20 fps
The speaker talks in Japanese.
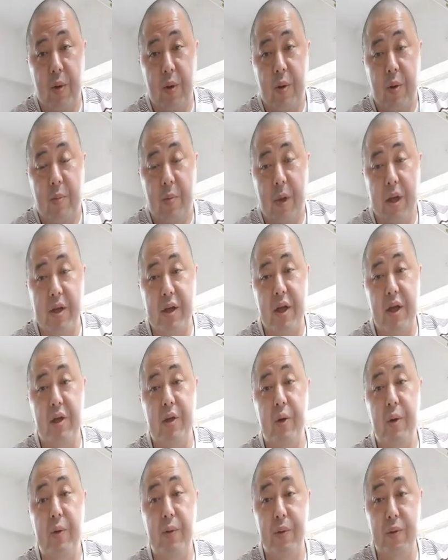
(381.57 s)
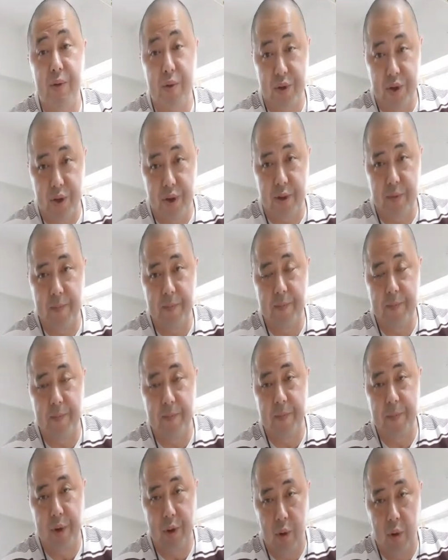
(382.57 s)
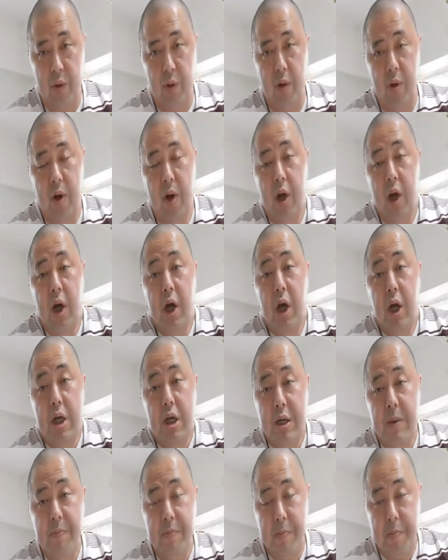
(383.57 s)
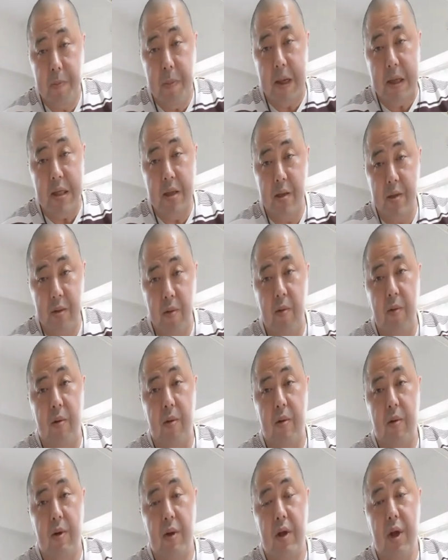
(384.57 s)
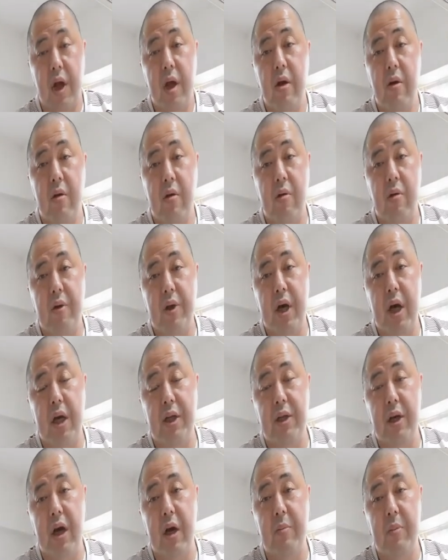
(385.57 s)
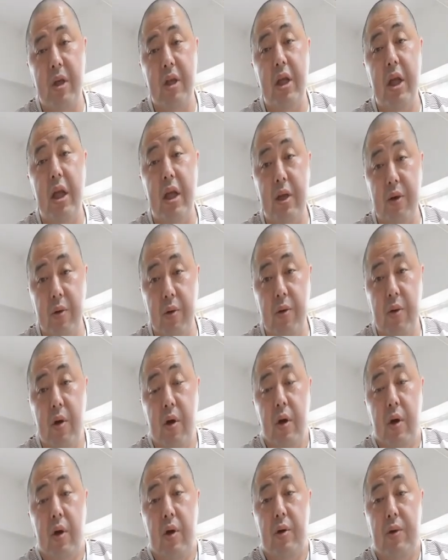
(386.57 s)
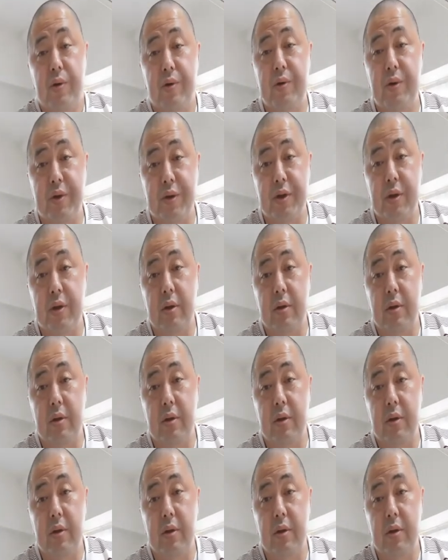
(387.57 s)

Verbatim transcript: 目線の福祉と、一般の健康な方が見ている福祉、